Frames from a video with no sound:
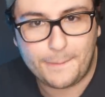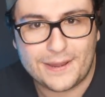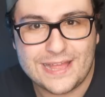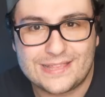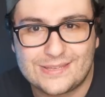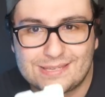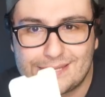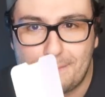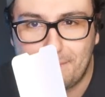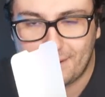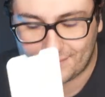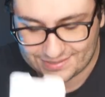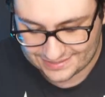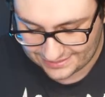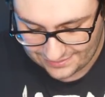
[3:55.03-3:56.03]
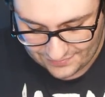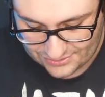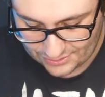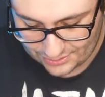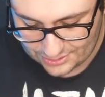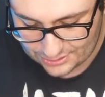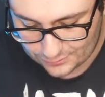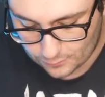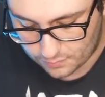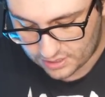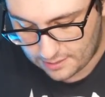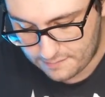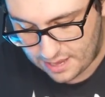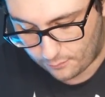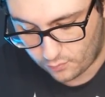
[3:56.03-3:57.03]
apprezzo sempre questi divisori
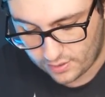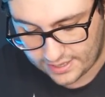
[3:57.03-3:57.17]
stupidi, abbiamo